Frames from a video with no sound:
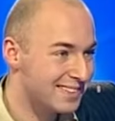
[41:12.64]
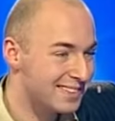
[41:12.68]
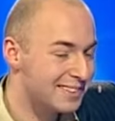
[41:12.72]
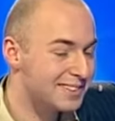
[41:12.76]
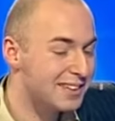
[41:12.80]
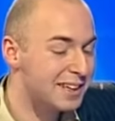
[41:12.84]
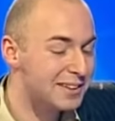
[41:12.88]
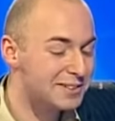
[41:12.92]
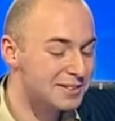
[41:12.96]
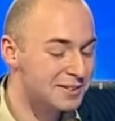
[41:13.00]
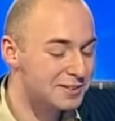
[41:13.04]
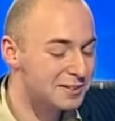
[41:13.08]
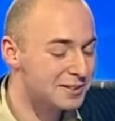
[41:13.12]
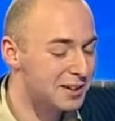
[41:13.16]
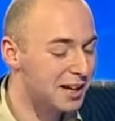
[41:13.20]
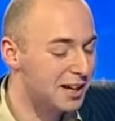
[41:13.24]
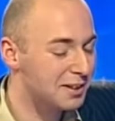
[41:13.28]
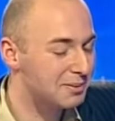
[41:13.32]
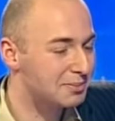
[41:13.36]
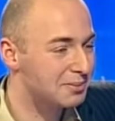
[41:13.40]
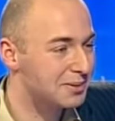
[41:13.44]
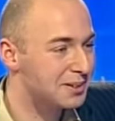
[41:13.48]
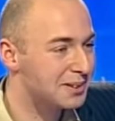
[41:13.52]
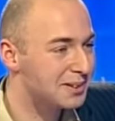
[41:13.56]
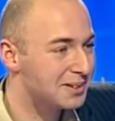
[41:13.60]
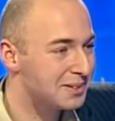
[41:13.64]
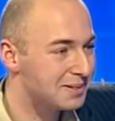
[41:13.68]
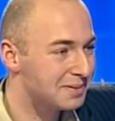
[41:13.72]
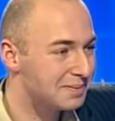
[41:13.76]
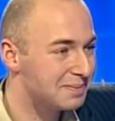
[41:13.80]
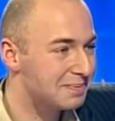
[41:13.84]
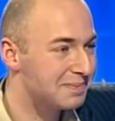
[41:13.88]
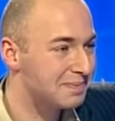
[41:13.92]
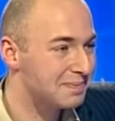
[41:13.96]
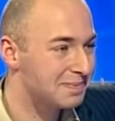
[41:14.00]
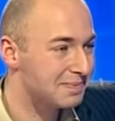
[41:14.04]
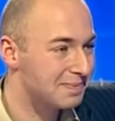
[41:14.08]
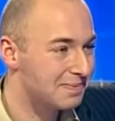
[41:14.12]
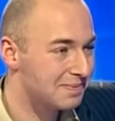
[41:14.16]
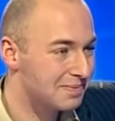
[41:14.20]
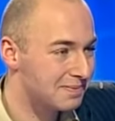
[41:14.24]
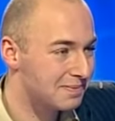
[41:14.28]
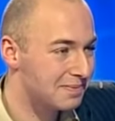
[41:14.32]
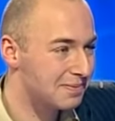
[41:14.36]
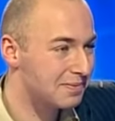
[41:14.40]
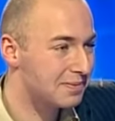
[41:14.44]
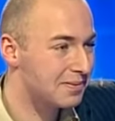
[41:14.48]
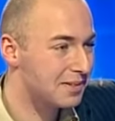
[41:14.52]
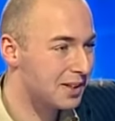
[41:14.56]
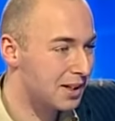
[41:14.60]
I tak zostańmy. Bo jak na
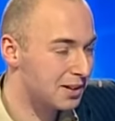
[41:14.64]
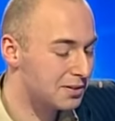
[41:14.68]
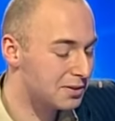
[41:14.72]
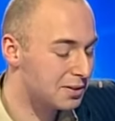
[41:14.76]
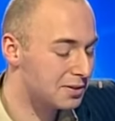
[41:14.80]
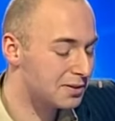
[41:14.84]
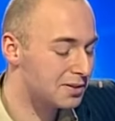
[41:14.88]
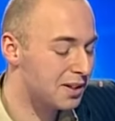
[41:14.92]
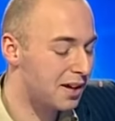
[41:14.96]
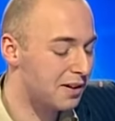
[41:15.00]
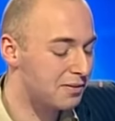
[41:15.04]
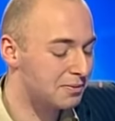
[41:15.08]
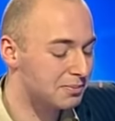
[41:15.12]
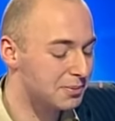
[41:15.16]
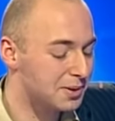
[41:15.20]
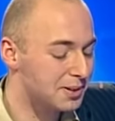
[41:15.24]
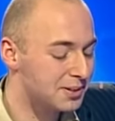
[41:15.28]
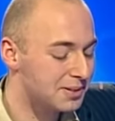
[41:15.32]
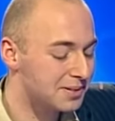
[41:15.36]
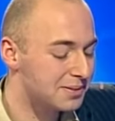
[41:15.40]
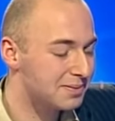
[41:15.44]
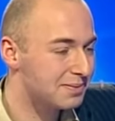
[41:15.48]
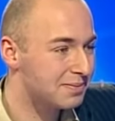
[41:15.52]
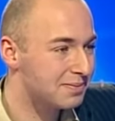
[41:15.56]
razie jest moja, Tak zostawkę.